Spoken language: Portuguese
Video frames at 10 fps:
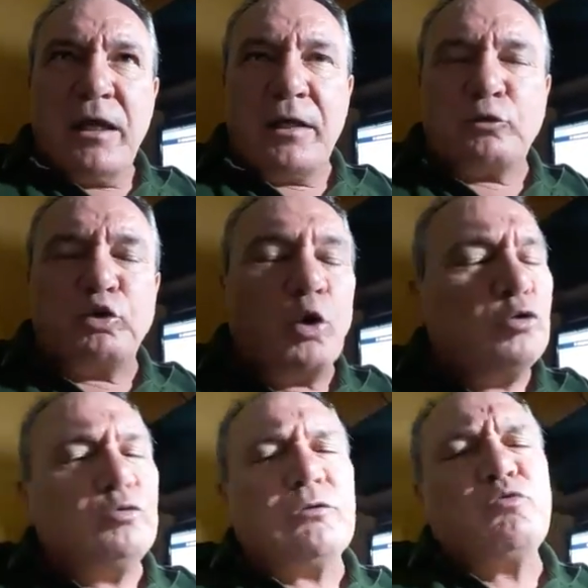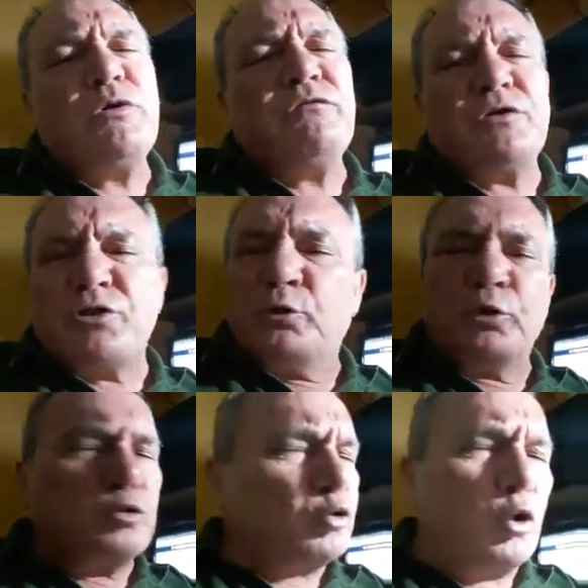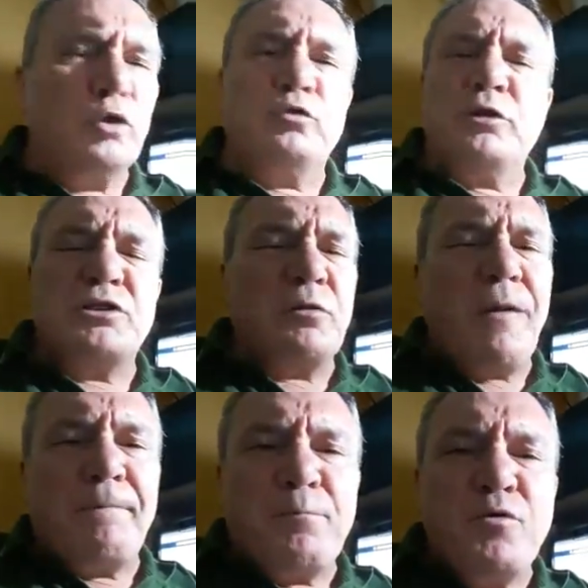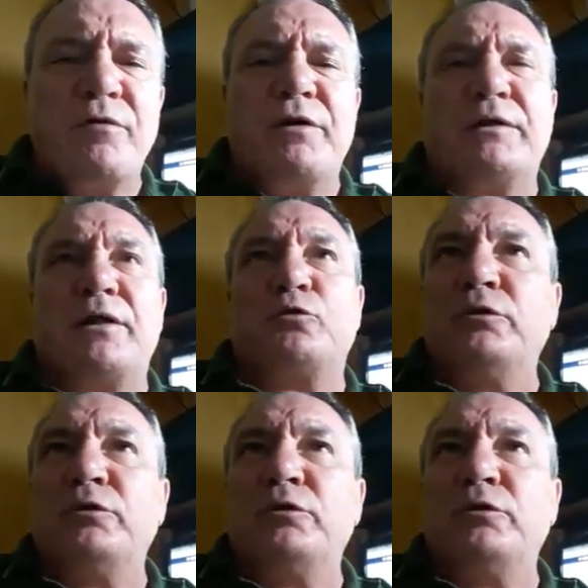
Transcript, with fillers: é, todo investidor, todo, isso é uma pura verdade,